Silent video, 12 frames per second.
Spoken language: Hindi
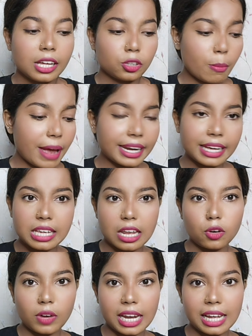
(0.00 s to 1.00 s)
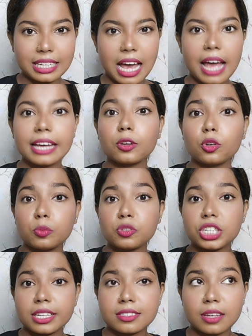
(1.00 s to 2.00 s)
तो मैंने येलो वाला लिया है क्योंकि
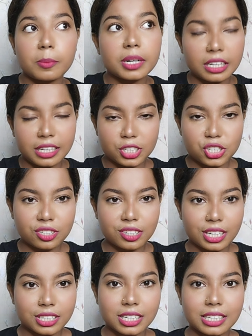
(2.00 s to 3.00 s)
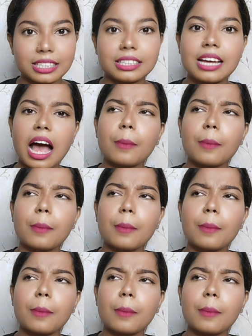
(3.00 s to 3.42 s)
मुझे एक समर कलेक्शन क्रिएट करनी थी